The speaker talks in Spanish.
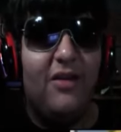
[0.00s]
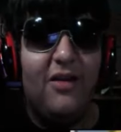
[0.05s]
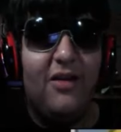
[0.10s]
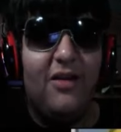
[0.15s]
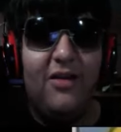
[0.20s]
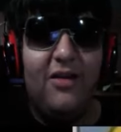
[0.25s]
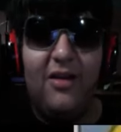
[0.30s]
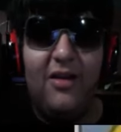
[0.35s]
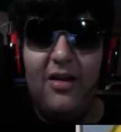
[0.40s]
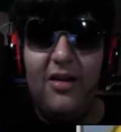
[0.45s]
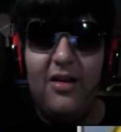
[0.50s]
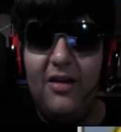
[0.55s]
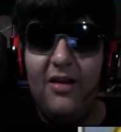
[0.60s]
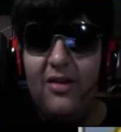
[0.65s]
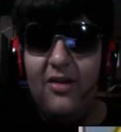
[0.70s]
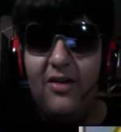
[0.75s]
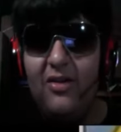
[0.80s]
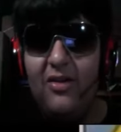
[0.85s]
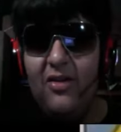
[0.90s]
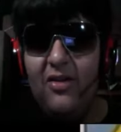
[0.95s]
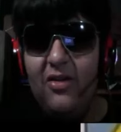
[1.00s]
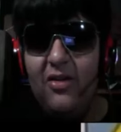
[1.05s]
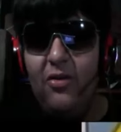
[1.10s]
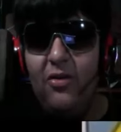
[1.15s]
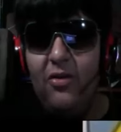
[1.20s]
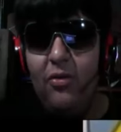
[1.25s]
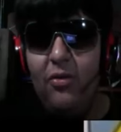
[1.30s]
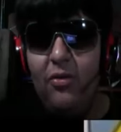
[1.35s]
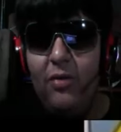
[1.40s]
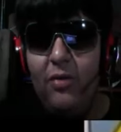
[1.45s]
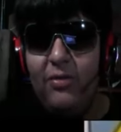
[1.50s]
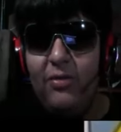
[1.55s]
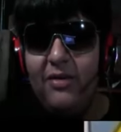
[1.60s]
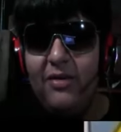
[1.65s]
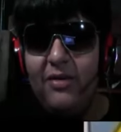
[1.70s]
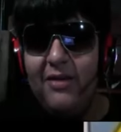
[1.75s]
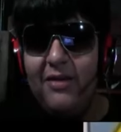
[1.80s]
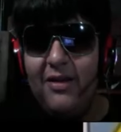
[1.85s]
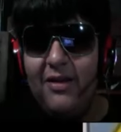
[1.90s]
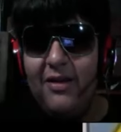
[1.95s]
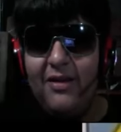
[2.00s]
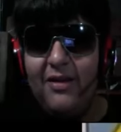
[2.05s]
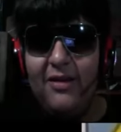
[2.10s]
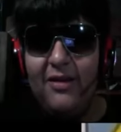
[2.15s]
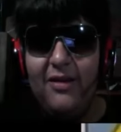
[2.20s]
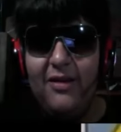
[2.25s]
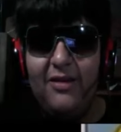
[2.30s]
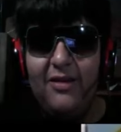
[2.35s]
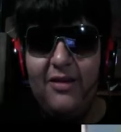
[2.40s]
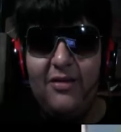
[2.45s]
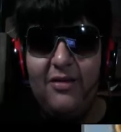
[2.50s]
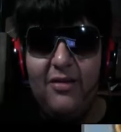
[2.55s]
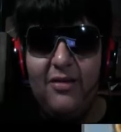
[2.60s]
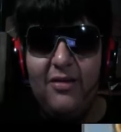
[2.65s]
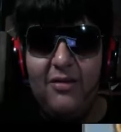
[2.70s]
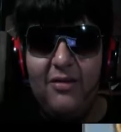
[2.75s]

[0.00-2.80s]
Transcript: Así que, uh, vamos a ver qué es esto.